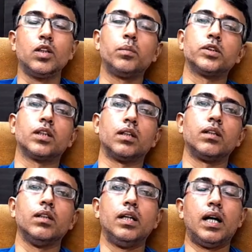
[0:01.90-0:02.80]
নমস্কার
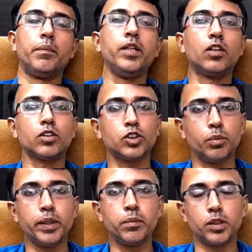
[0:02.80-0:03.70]
আমি ডক্টর
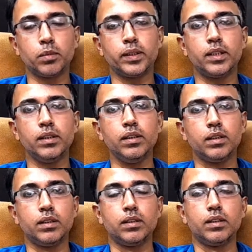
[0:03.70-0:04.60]
সমীক বন্দ্যোপাধ্যায়
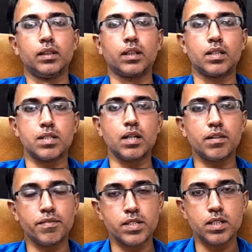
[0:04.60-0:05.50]

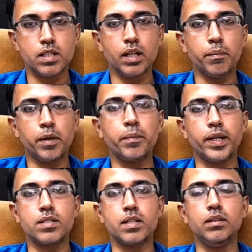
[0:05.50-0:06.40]
কনসালটেন্ট ফিজিশিয়ান এমডি
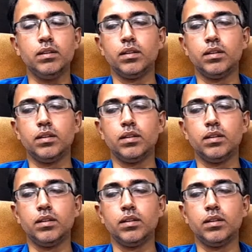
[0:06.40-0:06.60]
মেডিসিন